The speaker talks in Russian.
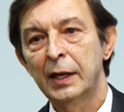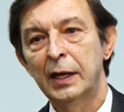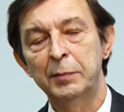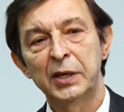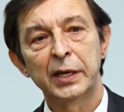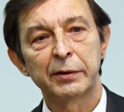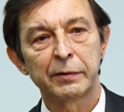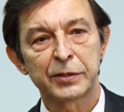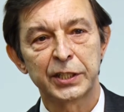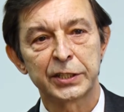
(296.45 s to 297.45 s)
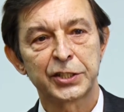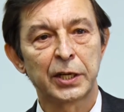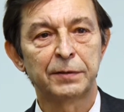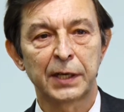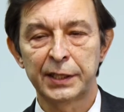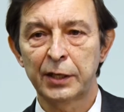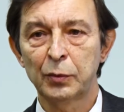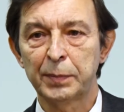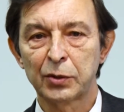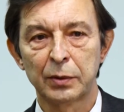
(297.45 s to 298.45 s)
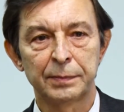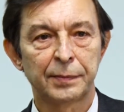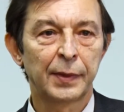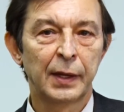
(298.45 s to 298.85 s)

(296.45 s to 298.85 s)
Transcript: эмигрировавший сначала в Канаду, потом